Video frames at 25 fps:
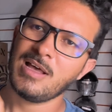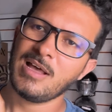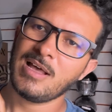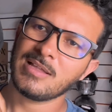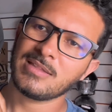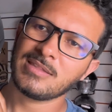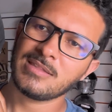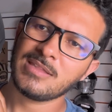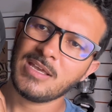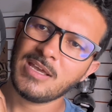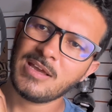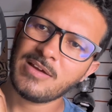
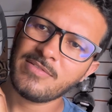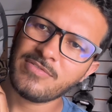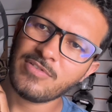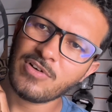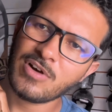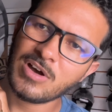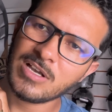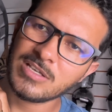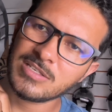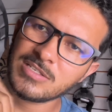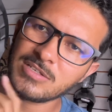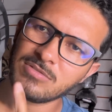Até a
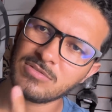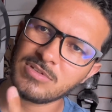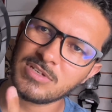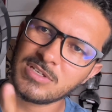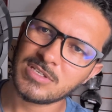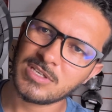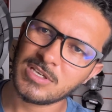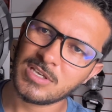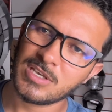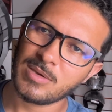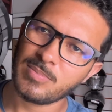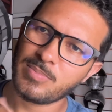forração
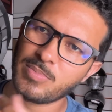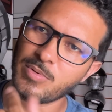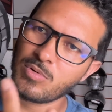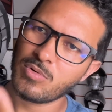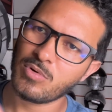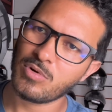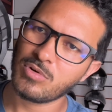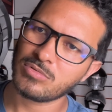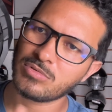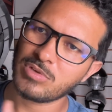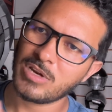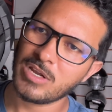desse aqui pro
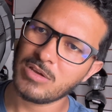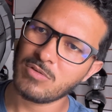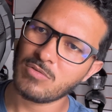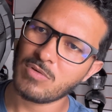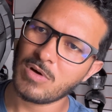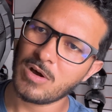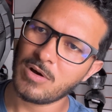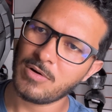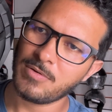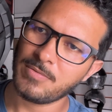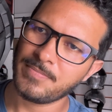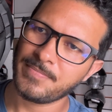outro é
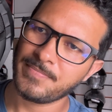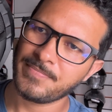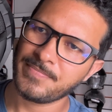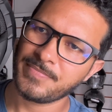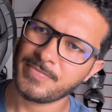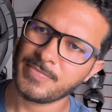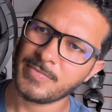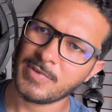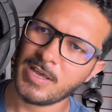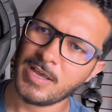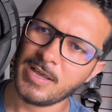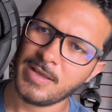igual,
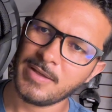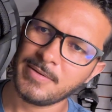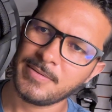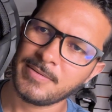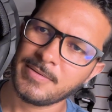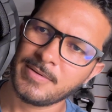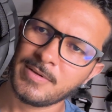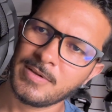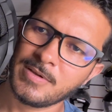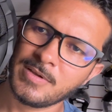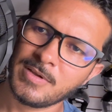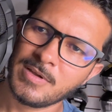tá?
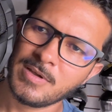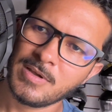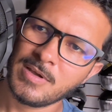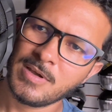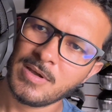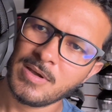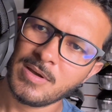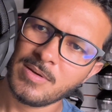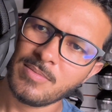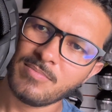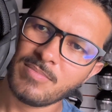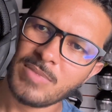
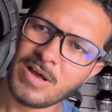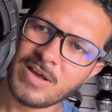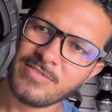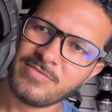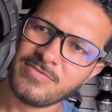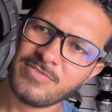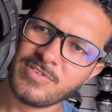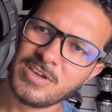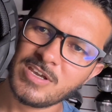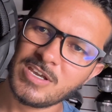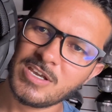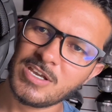
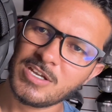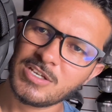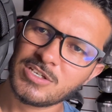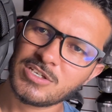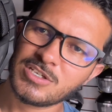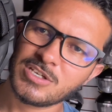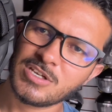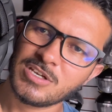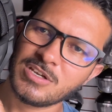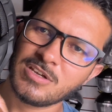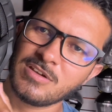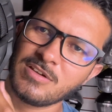
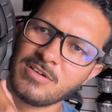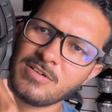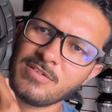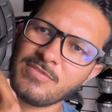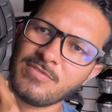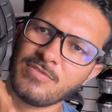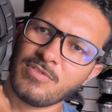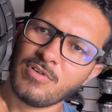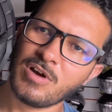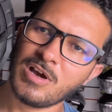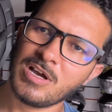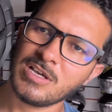Bavete,
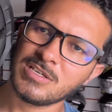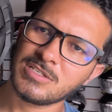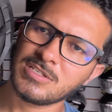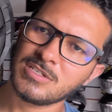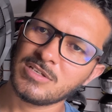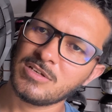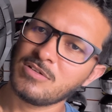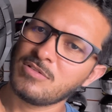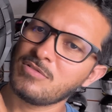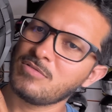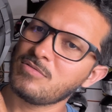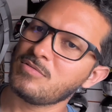
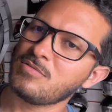forração